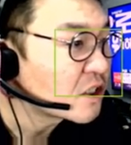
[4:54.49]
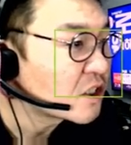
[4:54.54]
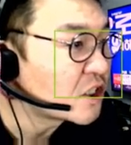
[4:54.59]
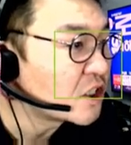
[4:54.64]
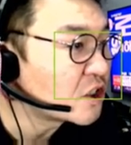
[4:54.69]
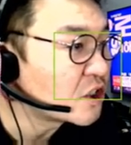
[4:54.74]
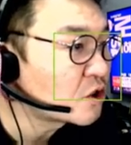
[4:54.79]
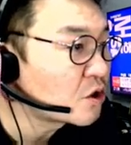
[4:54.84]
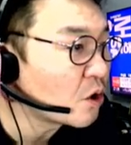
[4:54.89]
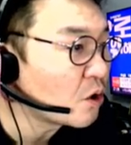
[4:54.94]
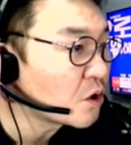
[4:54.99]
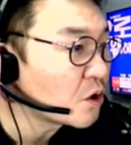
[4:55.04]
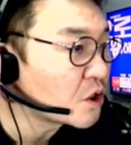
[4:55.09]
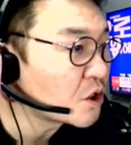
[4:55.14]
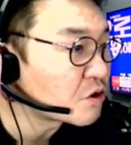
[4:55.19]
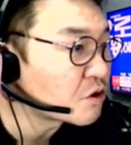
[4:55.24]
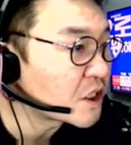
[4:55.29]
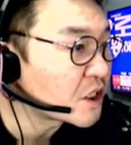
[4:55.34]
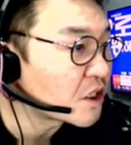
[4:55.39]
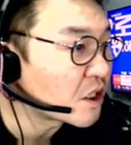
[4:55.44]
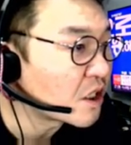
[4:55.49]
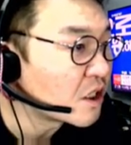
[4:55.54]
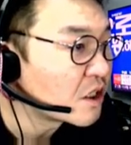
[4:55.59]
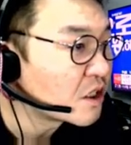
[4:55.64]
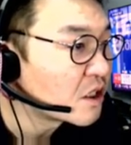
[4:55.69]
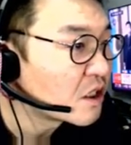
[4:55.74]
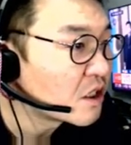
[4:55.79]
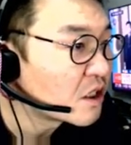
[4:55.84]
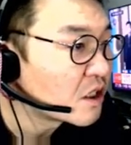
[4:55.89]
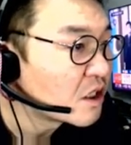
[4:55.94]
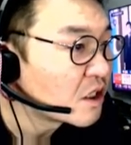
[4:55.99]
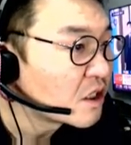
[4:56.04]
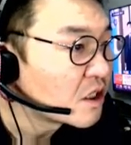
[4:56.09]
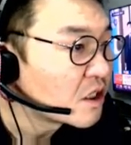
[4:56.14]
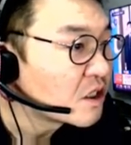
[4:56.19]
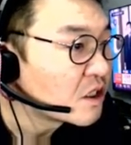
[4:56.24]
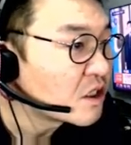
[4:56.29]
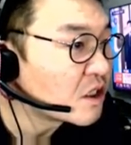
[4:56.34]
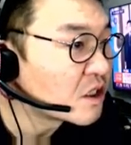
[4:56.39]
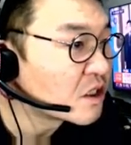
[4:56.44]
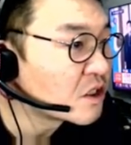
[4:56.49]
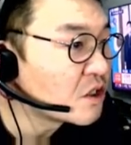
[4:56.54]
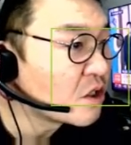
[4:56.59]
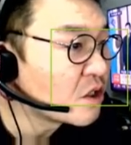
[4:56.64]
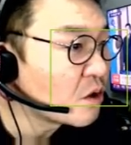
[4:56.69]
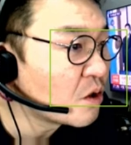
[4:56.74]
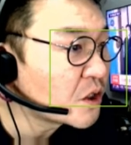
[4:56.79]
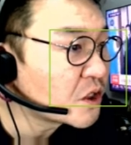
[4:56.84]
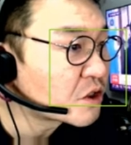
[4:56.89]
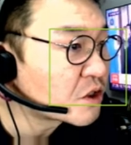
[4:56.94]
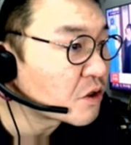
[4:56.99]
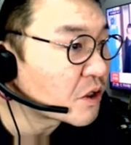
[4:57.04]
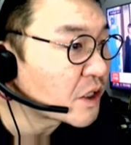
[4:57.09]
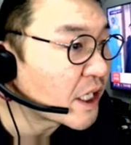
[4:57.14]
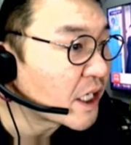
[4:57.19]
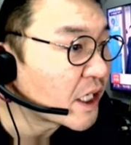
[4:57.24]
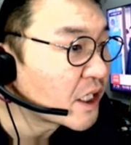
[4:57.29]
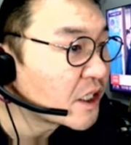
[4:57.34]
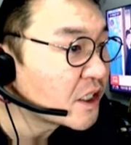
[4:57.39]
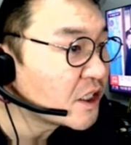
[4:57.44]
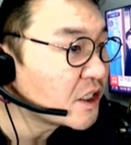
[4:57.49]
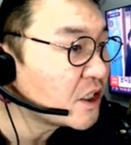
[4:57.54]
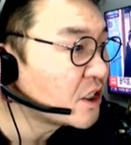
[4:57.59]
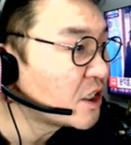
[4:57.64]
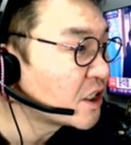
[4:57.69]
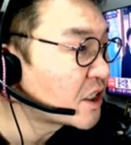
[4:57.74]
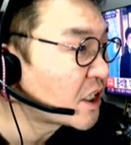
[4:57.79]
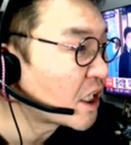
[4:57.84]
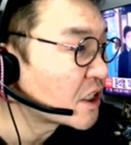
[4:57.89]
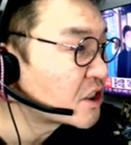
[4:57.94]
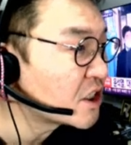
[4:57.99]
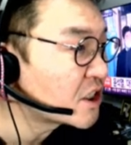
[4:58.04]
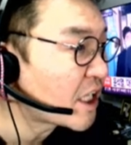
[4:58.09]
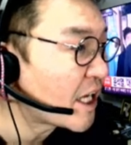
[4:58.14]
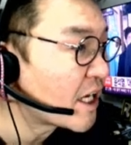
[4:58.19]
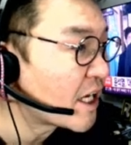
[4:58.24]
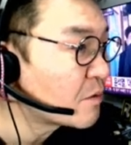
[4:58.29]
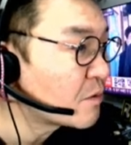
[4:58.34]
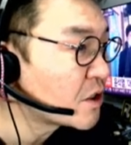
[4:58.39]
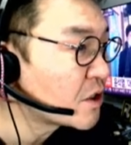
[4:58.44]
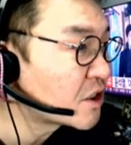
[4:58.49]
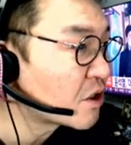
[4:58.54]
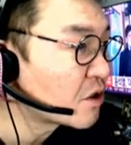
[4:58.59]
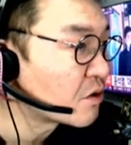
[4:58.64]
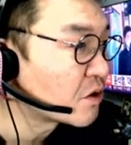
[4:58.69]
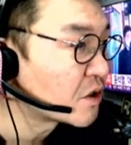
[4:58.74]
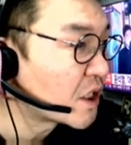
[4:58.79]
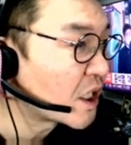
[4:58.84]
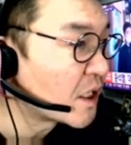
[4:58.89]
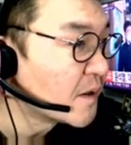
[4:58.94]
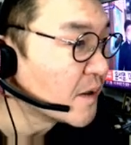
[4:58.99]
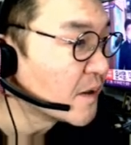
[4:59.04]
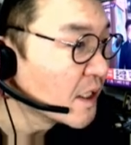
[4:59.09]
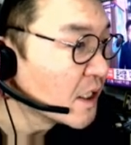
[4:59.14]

기초 기술에서 응용 기술에 이르기까지 다양한 분야의 적용입니다.